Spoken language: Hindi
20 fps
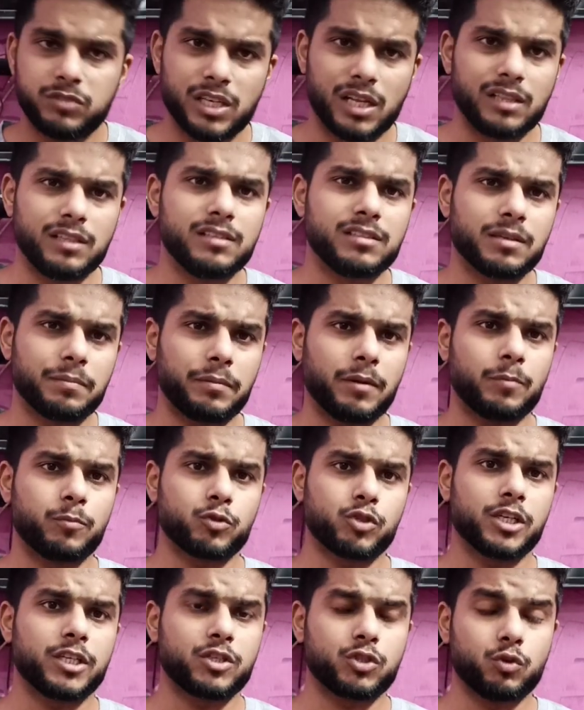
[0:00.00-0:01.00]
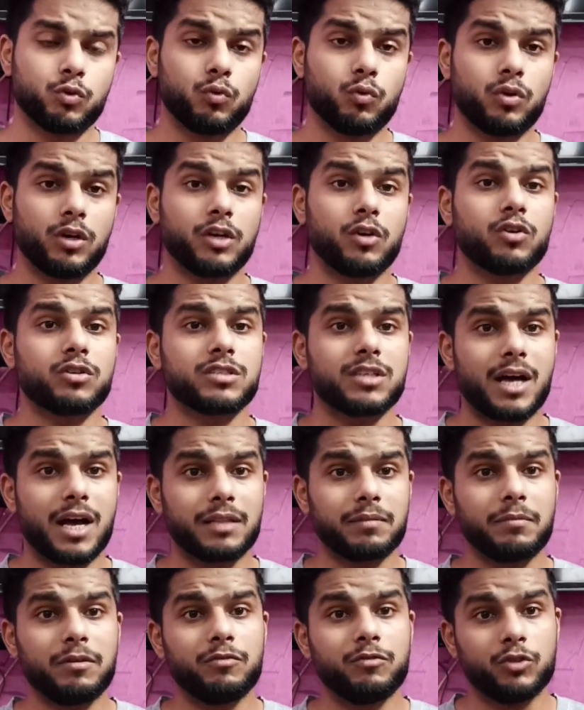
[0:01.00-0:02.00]
जल्दी से अपना प्रोजेक्ट शुरू करें और
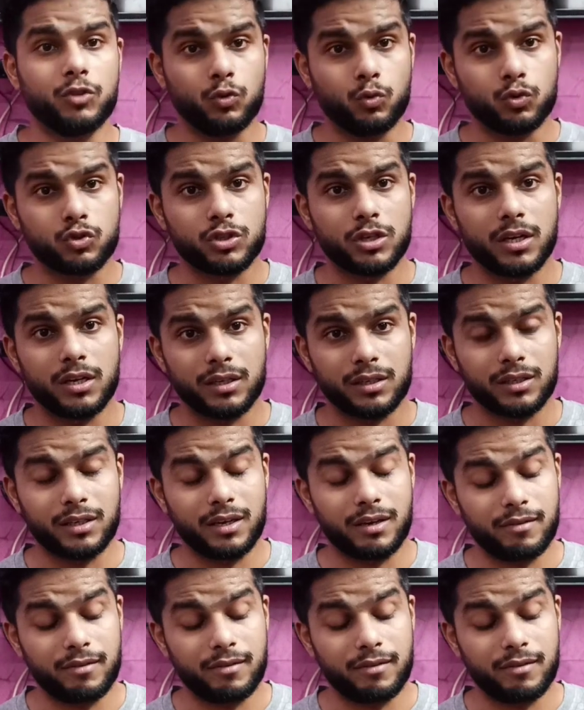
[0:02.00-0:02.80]
साथ में बिंदु सर